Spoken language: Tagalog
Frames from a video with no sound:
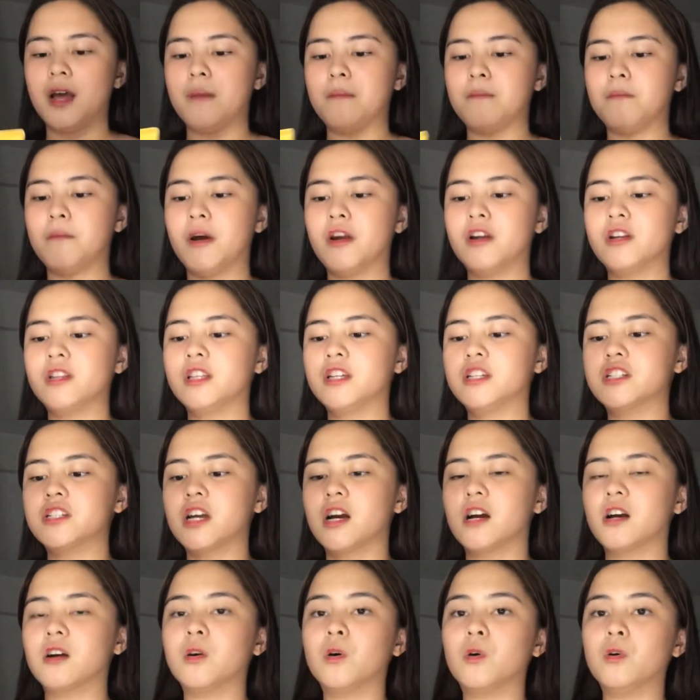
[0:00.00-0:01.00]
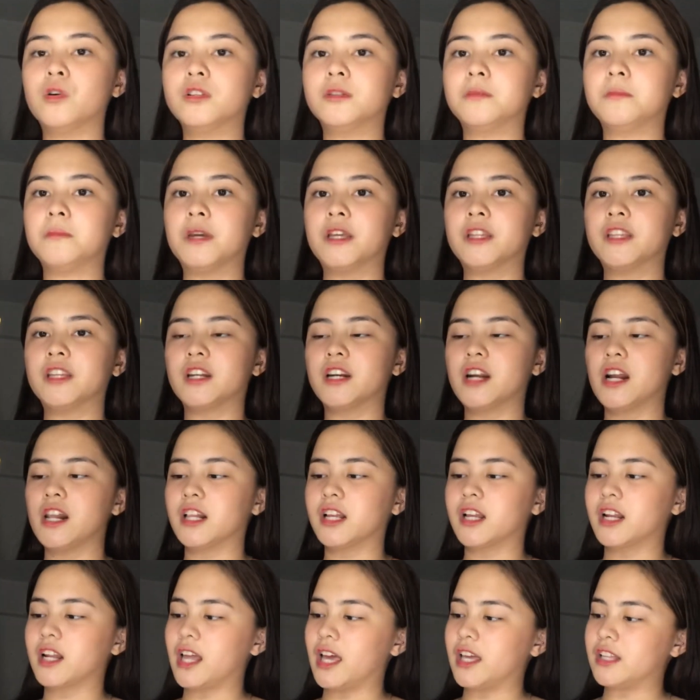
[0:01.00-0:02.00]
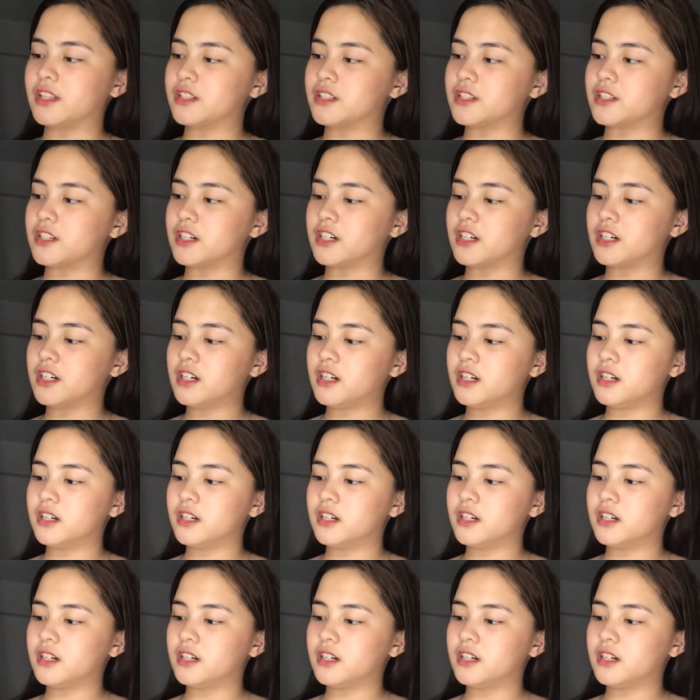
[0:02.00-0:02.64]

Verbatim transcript: Meron din siyang gold mineral cleanser.